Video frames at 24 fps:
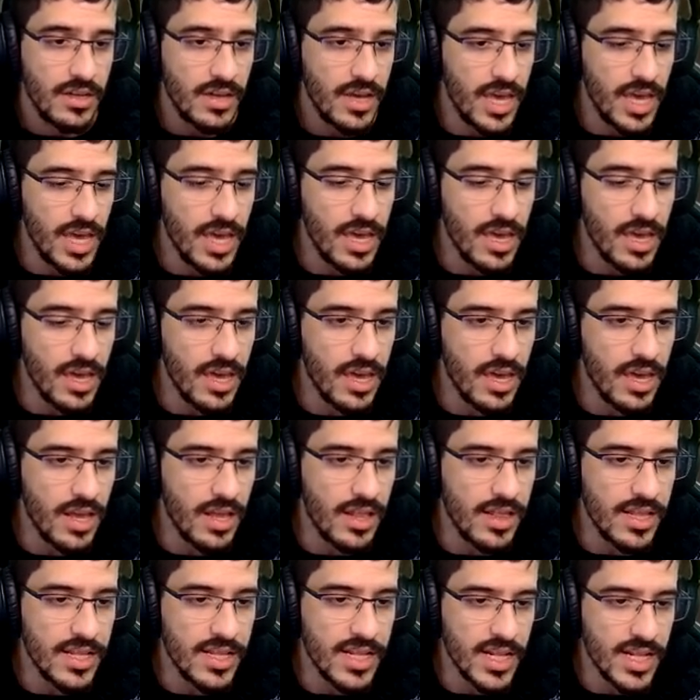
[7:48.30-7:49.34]
eh,
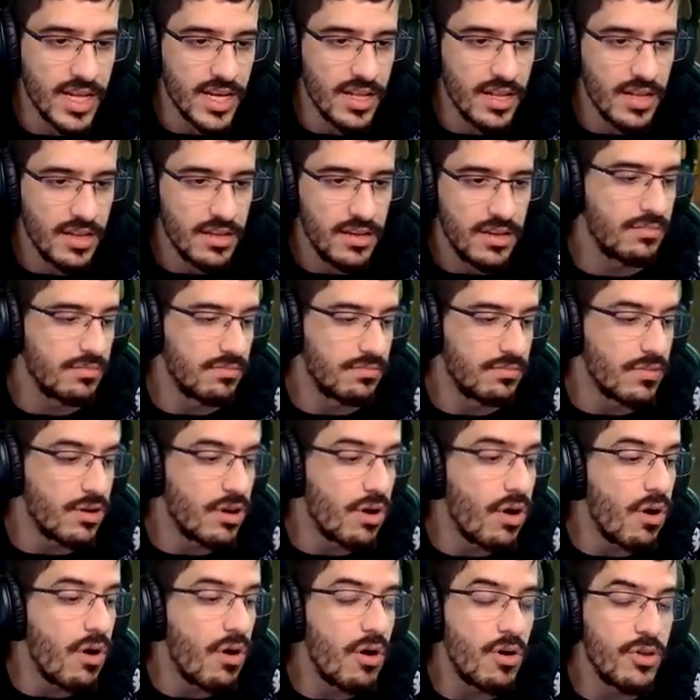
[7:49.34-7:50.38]
literal,
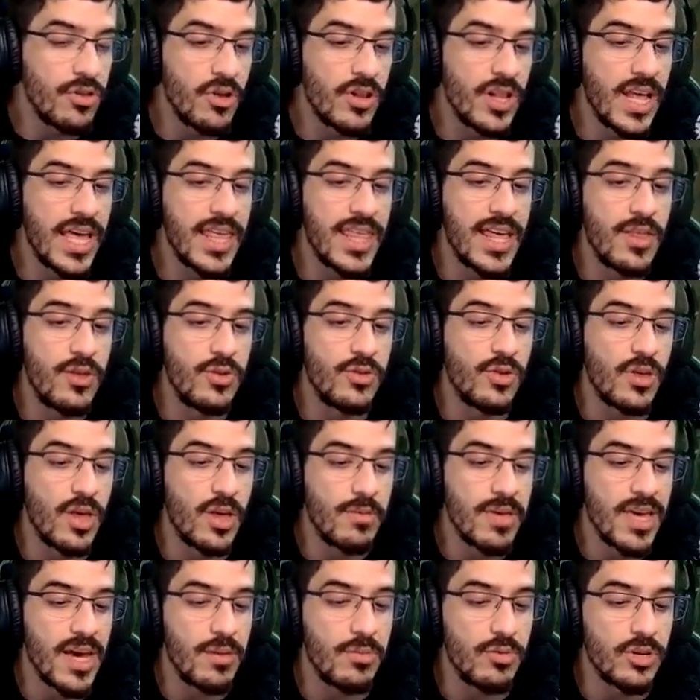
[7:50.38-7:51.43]
no, no la he dado
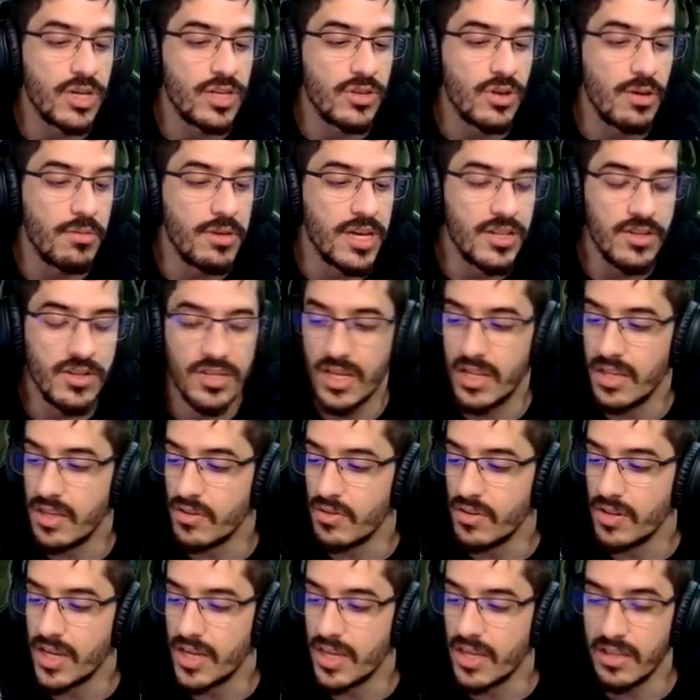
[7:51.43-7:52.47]
todavía, porque todavía no ha salido
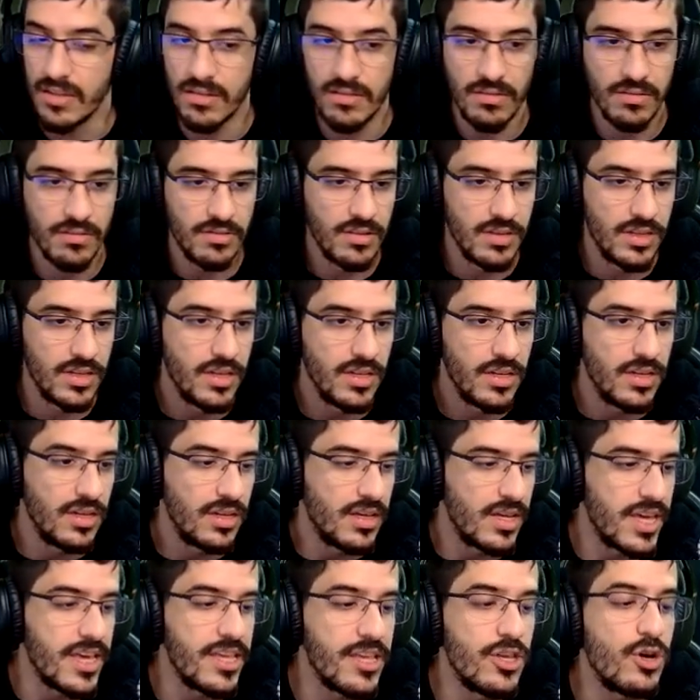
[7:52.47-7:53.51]
la skin.
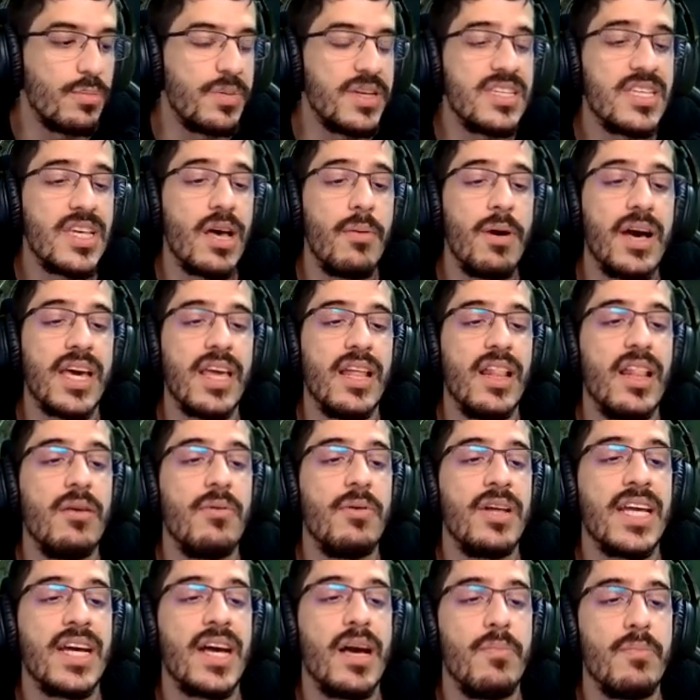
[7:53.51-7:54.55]
Y yo pensaba que le
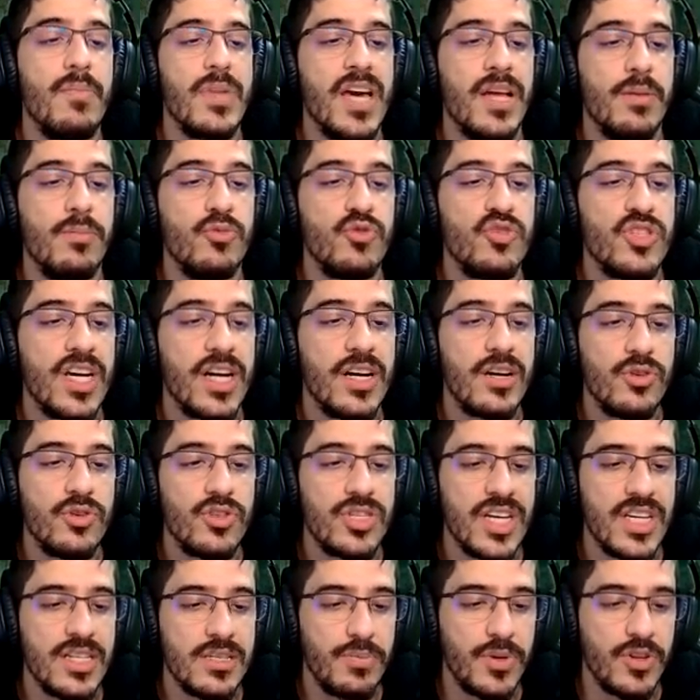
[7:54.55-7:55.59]
iban a cambiar muchas
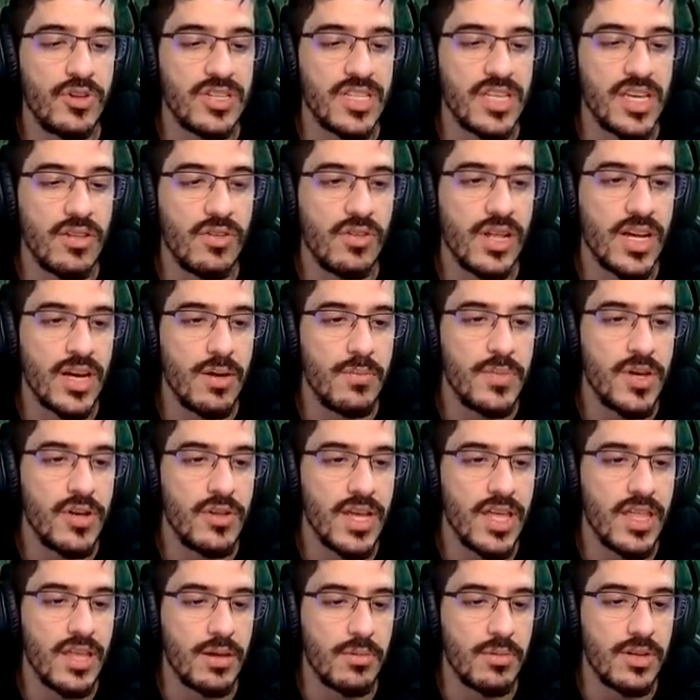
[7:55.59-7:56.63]
cosas, pero es que no le ha cambiado
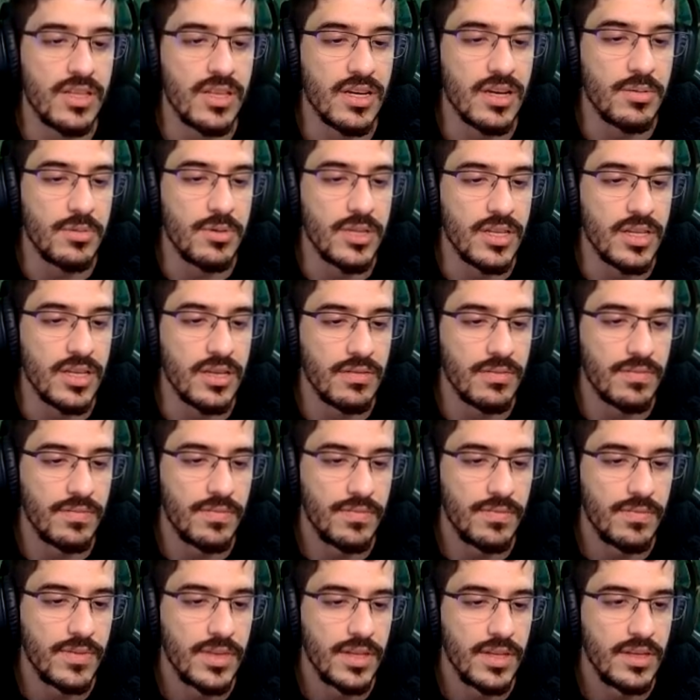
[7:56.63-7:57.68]
nada prácticamente.
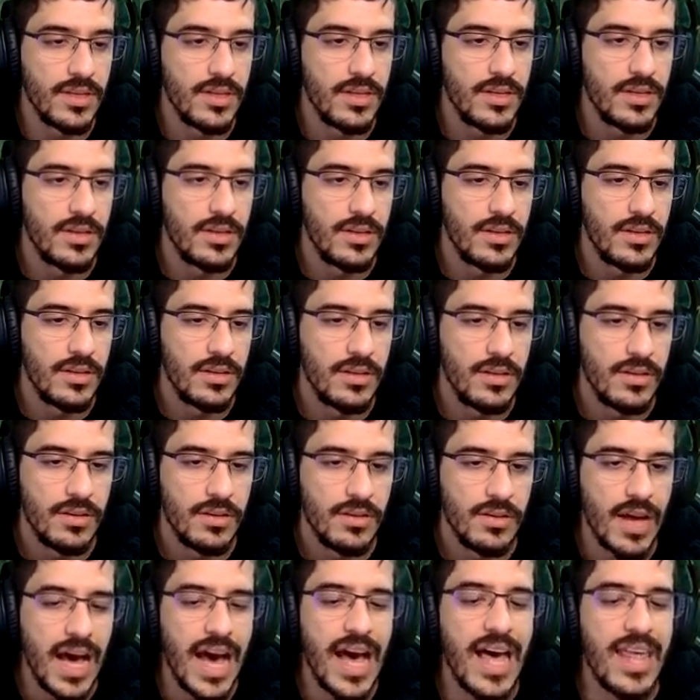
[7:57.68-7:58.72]

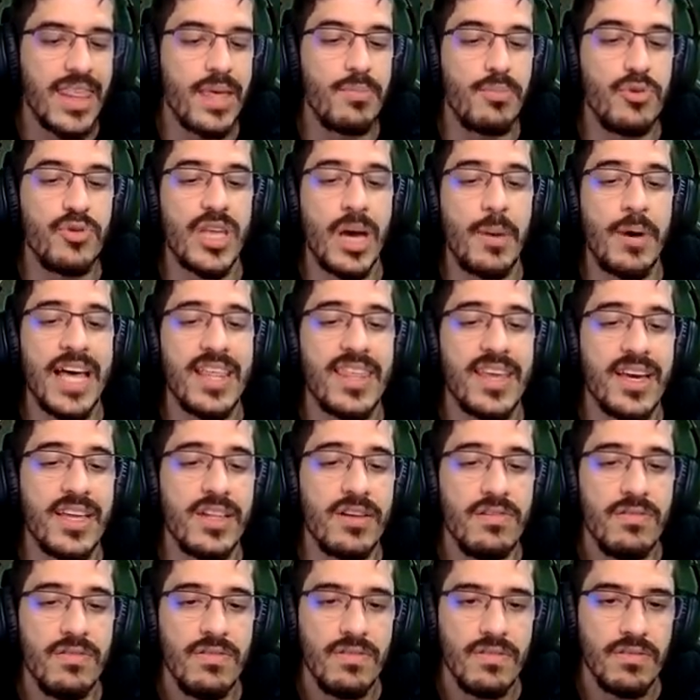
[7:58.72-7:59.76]
Ah, de puta madre,
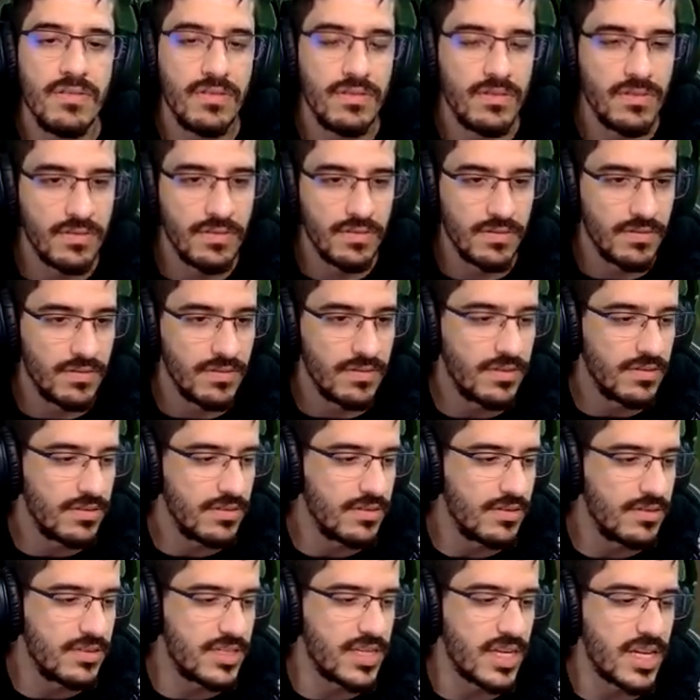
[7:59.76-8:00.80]
¿no?
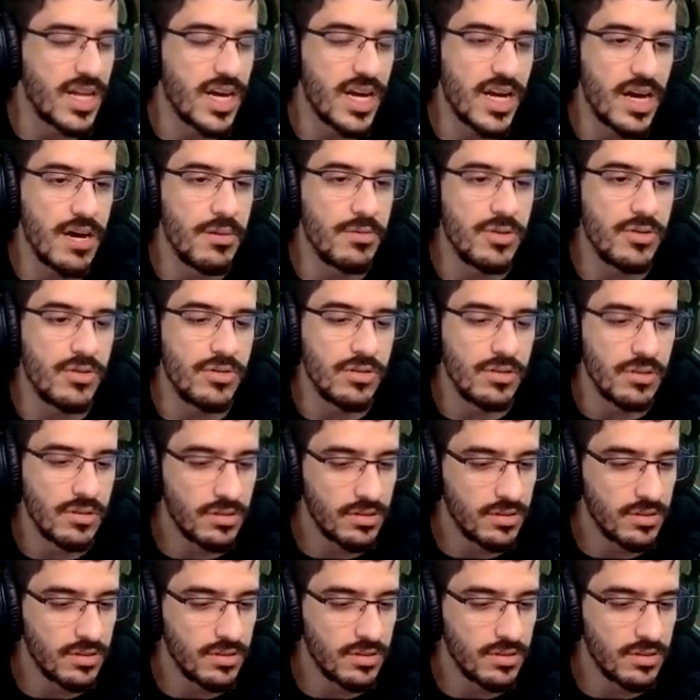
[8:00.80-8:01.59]
Será, cabrón.